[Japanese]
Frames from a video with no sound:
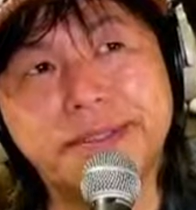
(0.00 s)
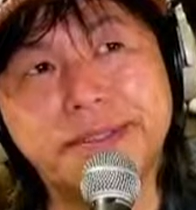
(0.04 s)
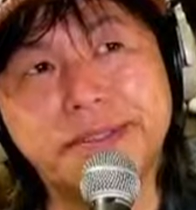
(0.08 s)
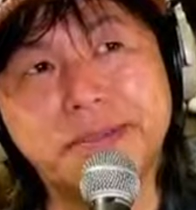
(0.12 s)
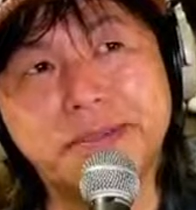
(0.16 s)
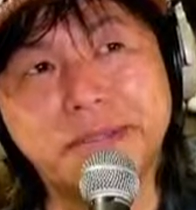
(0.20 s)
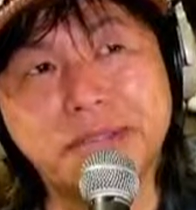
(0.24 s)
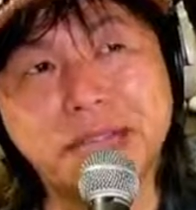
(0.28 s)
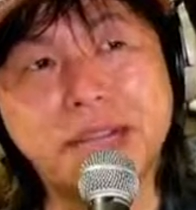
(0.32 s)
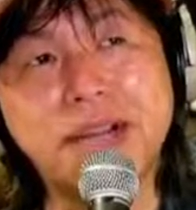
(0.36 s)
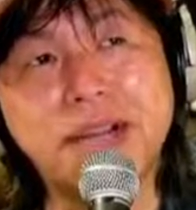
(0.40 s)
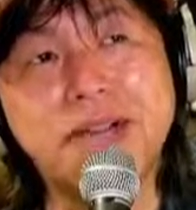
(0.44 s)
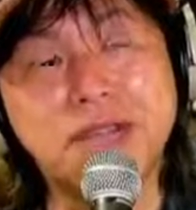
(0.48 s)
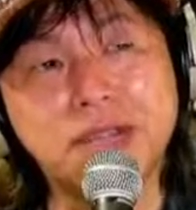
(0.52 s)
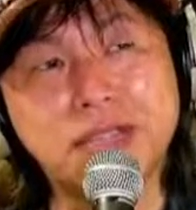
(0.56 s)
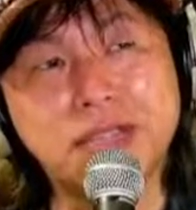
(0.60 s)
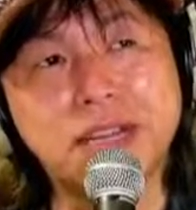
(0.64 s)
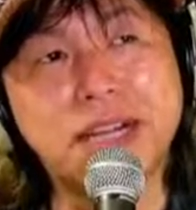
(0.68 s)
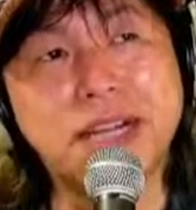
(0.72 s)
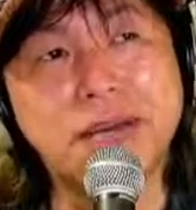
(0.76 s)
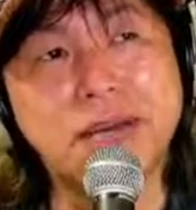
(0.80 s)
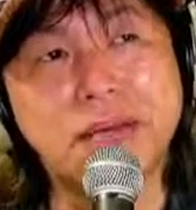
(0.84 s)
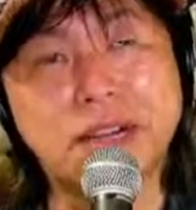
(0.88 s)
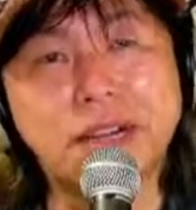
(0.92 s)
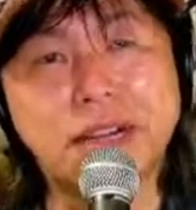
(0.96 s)
参考に
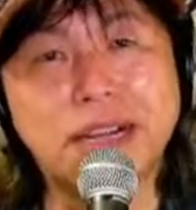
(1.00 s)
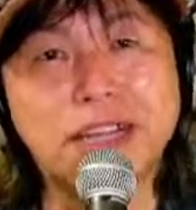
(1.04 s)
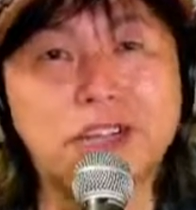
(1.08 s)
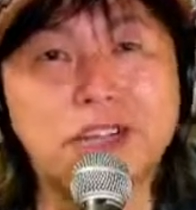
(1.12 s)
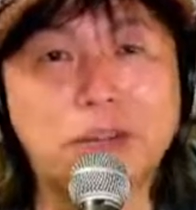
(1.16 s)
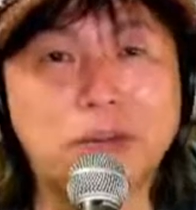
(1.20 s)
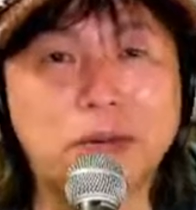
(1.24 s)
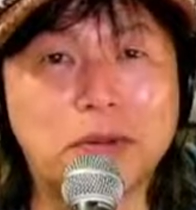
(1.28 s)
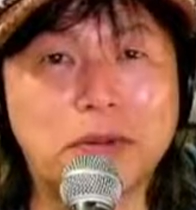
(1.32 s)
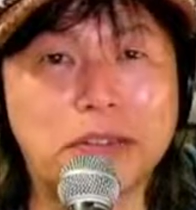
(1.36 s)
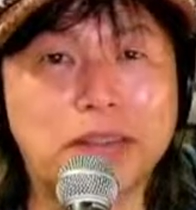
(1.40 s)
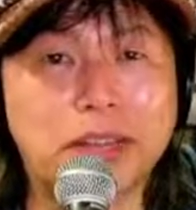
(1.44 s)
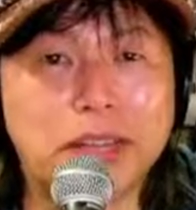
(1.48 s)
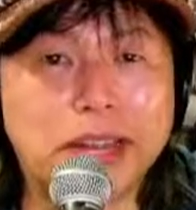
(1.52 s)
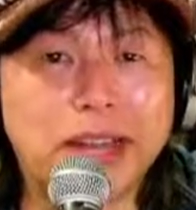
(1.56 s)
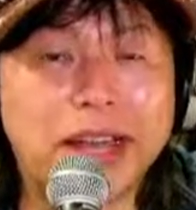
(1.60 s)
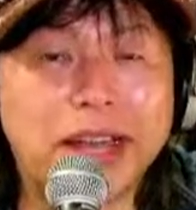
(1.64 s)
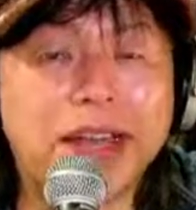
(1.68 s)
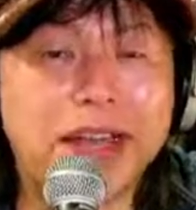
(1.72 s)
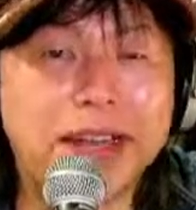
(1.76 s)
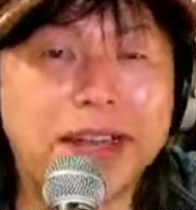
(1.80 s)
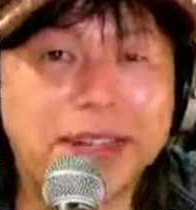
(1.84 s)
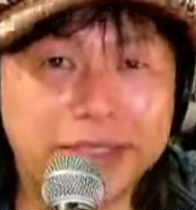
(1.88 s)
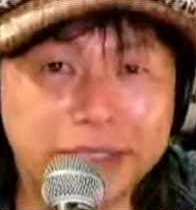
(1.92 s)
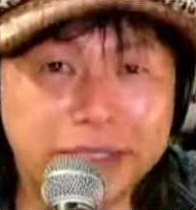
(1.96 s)
なればなと思って
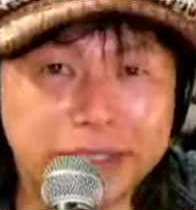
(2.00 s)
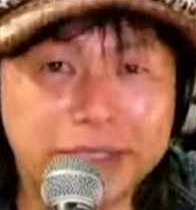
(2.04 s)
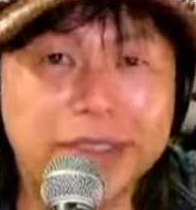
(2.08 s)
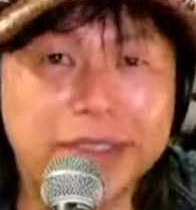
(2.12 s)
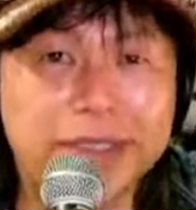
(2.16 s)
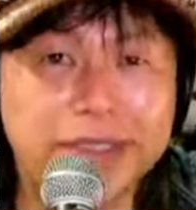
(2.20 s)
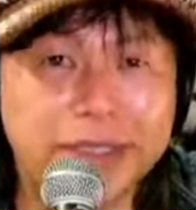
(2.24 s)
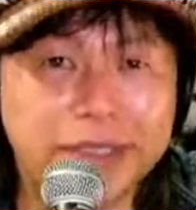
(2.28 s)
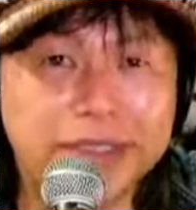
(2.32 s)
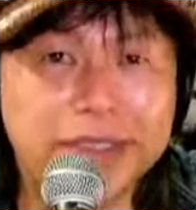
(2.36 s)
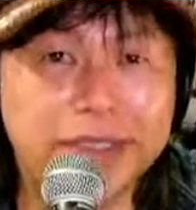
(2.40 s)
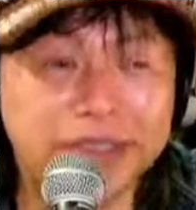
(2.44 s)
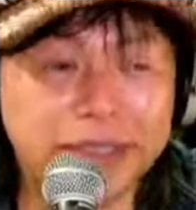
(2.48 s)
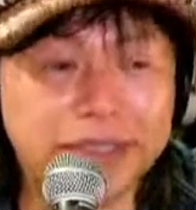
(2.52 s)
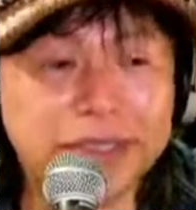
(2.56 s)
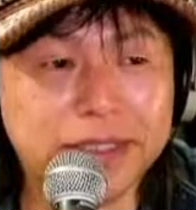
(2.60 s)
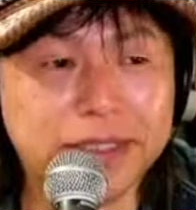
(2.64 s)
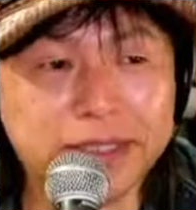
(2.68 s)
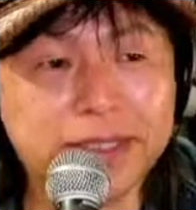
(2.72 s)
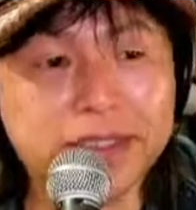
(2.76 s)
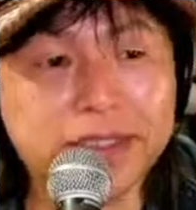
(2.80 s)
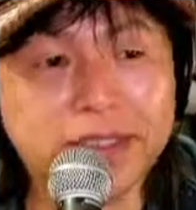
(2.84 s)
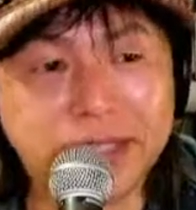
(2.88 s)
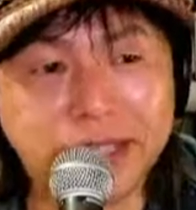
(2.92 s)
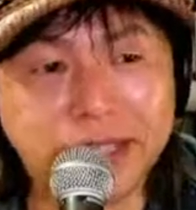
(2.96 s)
ね、うん
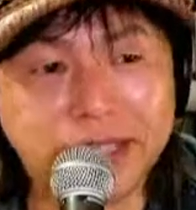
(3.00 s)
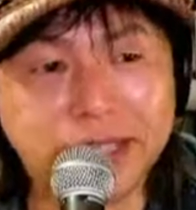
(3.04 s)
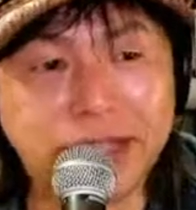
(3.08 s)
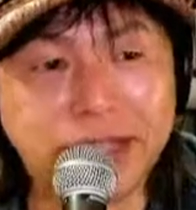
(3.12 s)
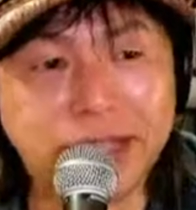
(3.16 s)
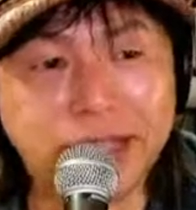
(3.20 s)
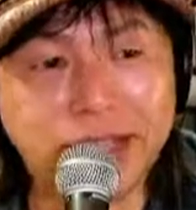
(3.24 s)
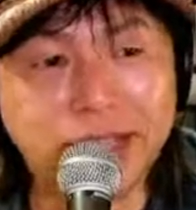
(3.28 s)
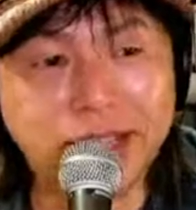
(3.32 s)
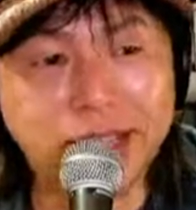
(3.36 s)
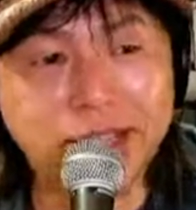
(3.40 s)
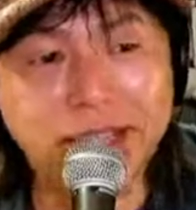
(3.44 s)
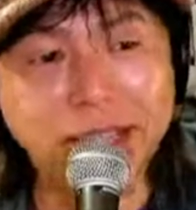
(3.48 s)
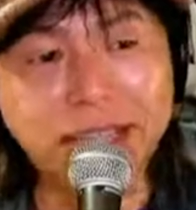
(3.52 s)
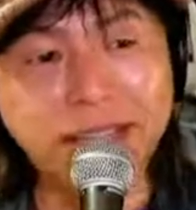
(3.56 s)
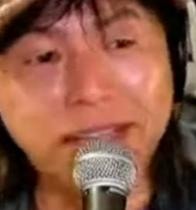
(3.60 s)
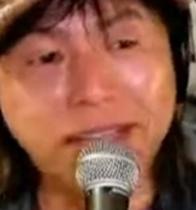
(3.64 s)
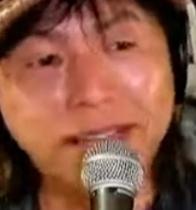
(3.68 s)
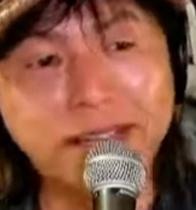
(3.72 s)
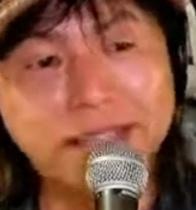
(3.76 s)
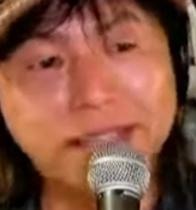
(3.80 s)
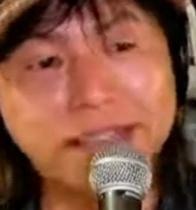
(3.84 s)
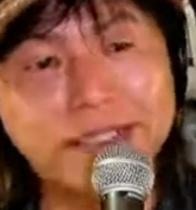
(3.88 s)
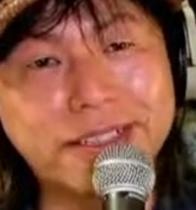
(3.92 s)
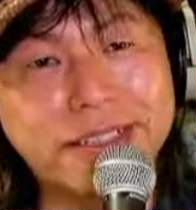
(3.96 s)

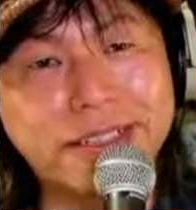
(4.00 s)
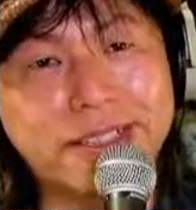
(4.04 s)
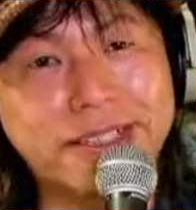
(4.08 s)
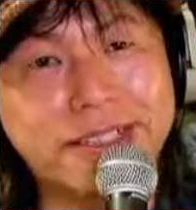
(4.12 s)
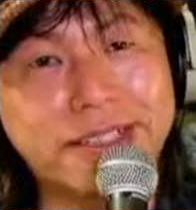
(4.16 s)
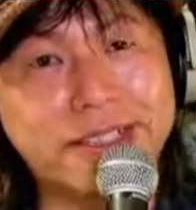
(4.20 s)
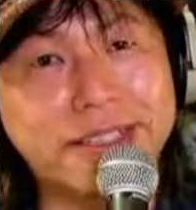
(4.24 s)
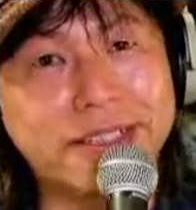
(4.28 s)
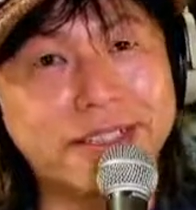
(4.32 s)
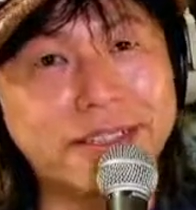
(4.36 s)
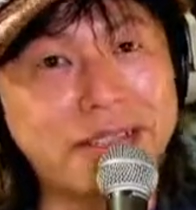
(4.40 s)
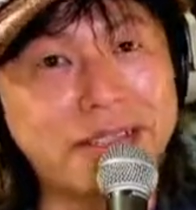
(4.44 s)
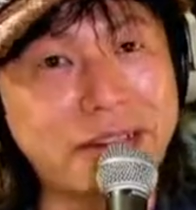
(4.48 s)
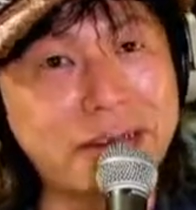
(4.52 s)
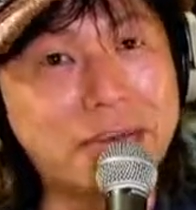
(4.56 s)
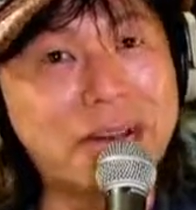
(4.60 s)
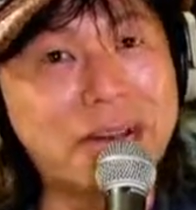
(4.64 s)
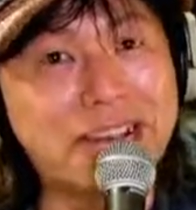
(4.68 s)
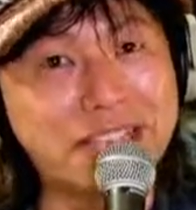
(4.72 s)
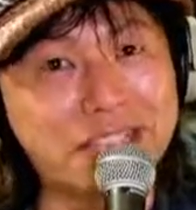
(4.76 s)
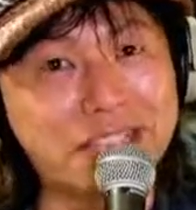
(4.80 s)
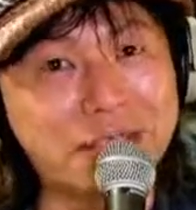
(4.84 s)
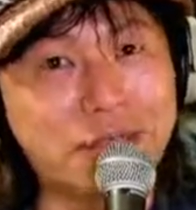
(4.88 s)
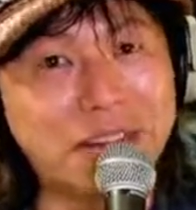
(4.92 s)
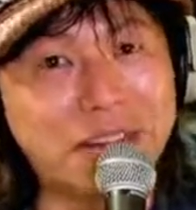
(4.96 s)
えー、ライブ
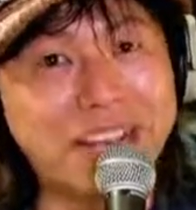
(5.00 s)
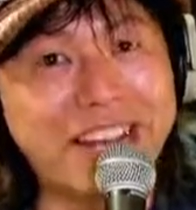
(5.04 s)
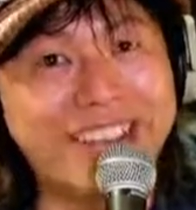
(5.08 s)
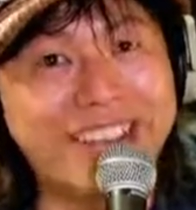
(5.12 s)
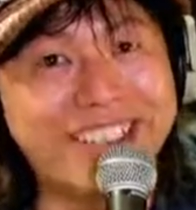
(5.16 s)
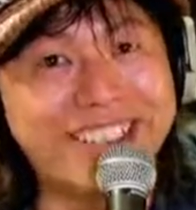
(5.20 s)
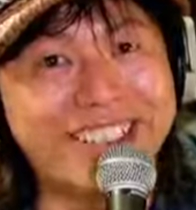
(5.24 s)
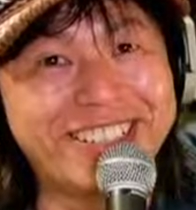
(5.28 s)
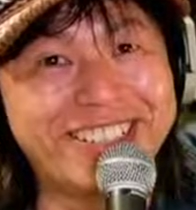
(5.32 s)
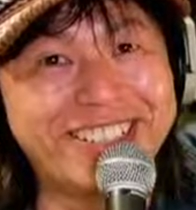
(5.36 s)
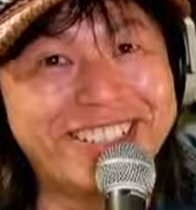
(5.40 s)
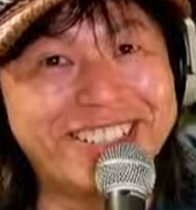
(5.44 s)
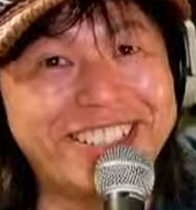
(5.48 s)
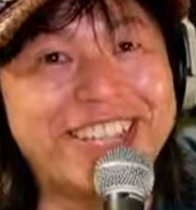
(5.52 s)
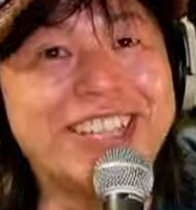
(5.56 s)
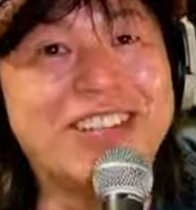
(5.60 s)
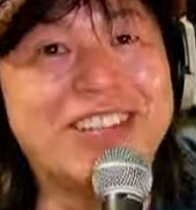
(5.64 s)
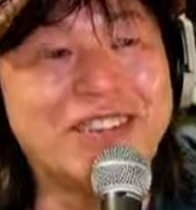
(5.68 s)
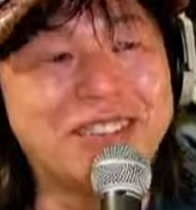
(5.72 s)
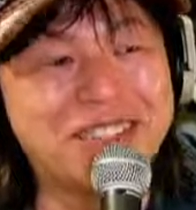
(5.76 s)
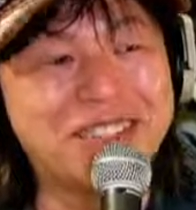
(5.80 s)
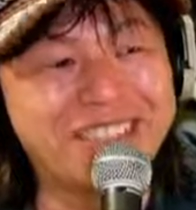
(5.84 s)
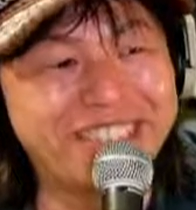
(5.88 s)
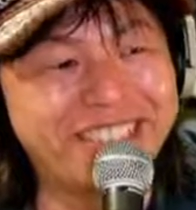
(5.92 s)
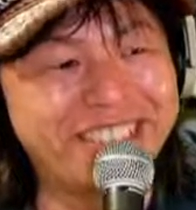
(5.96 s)
配信をね、やって
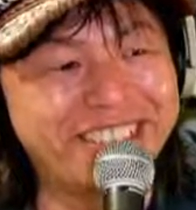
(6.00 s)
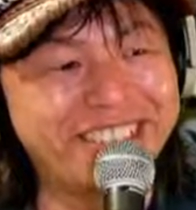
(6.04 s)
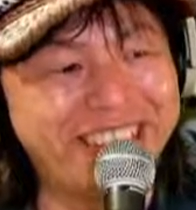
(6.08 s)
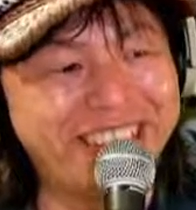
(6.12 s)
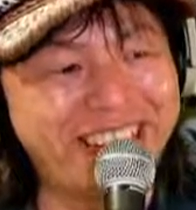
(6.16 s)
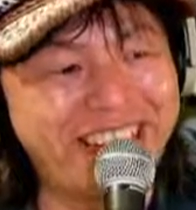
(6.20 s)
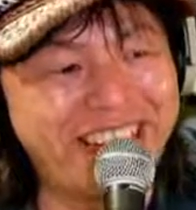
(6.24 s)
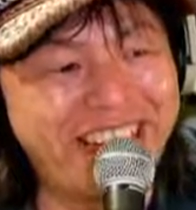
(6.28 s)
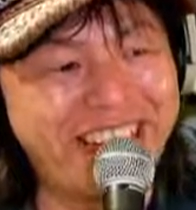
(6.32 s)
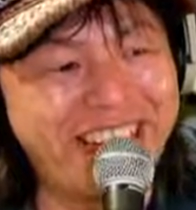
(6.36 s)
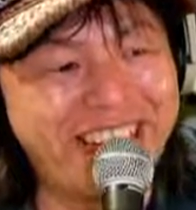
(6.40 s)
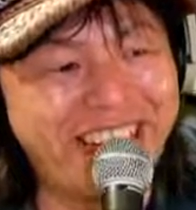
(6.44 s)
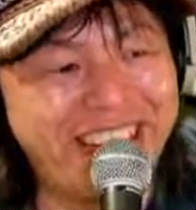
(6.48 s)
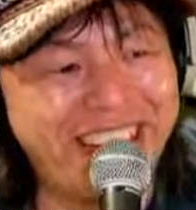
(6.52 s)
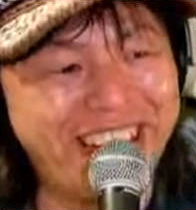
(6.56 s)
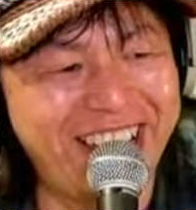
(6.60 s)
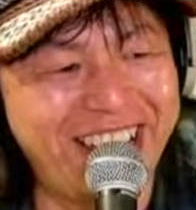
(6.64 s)
ます。は